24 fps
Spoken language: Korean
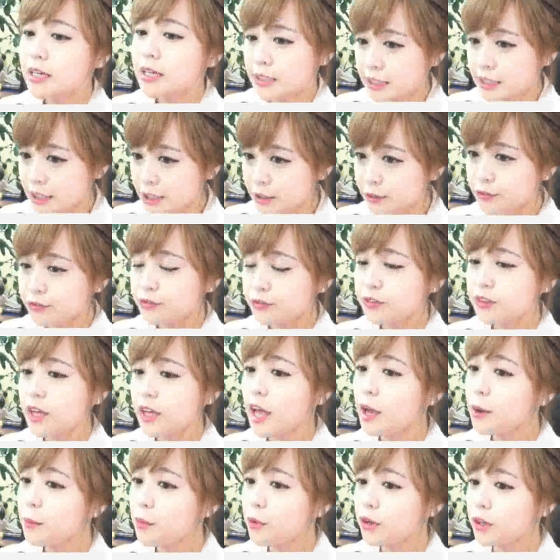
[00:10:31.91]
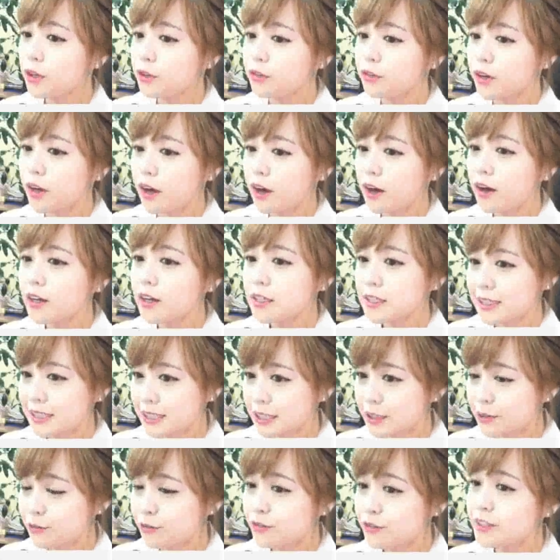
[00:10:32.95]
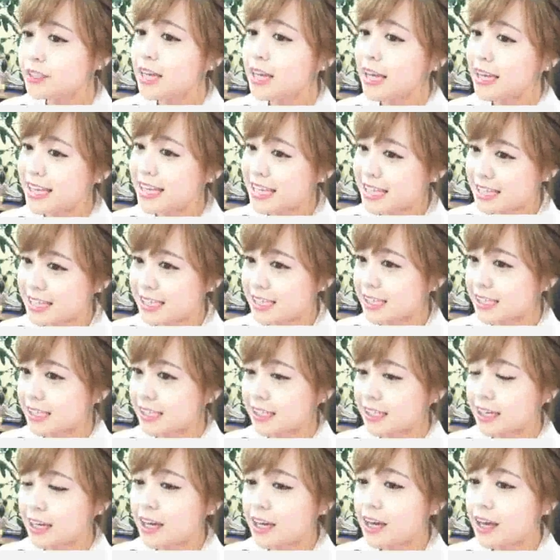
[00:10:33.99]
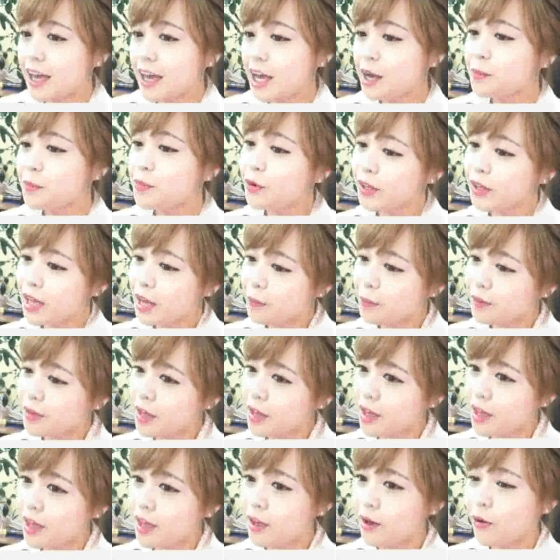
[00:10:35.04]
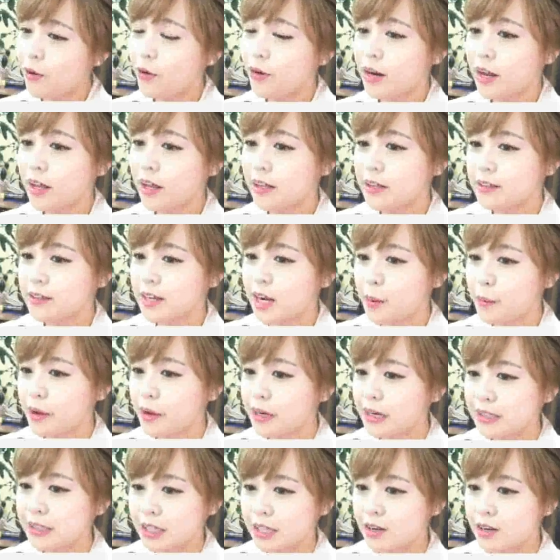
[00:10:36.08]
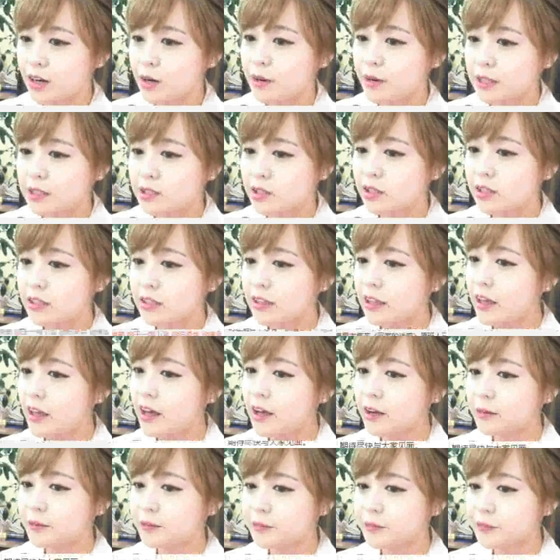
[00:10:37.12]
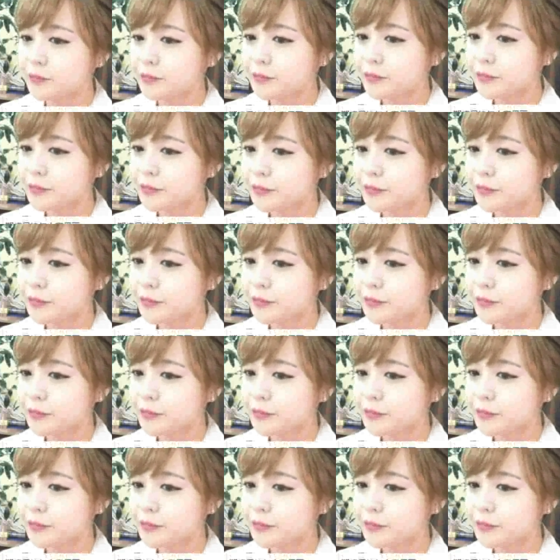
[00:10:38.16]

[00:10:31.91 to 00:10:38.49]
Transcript: 싱푸는 행복이고요. 싱푸 자이치 행복이 함께해요 라는 드라마를 촬영을 마쳤는데요.